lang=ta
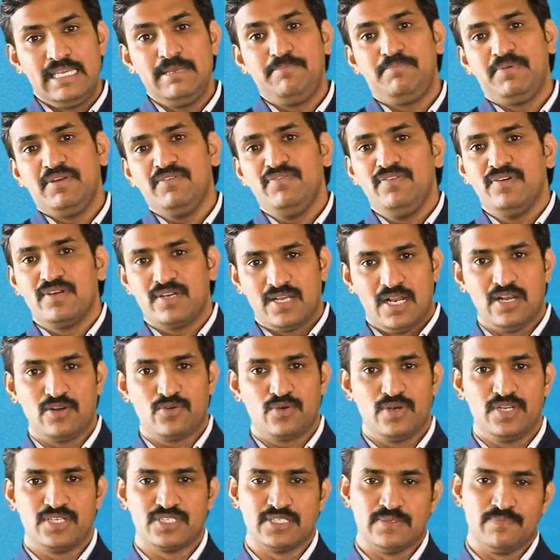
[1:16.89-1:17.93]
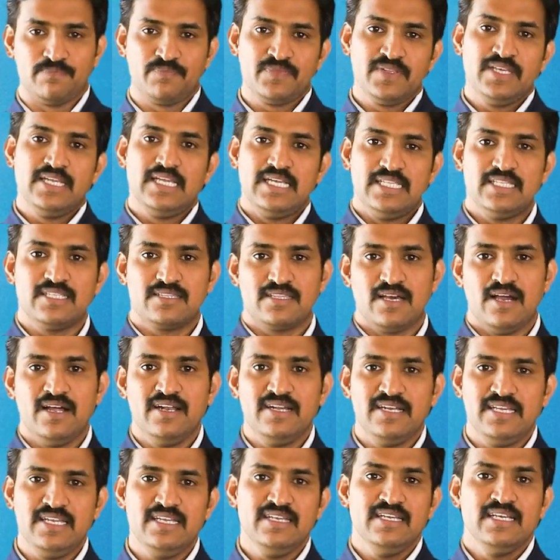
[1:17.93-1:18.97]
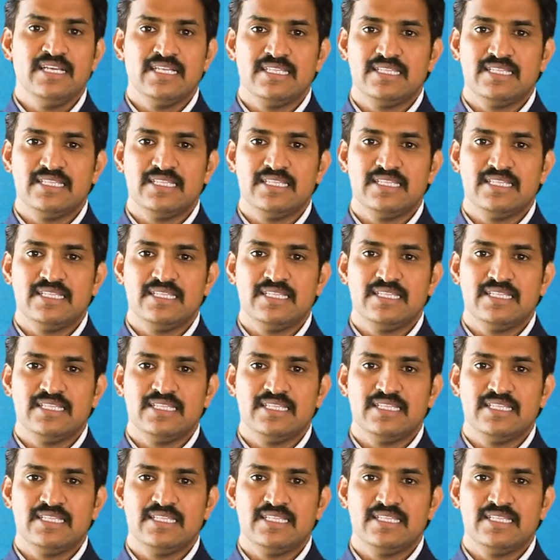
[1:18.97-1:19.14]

இபிஎஃப் கால்குலேஷன் இதை தாண்டி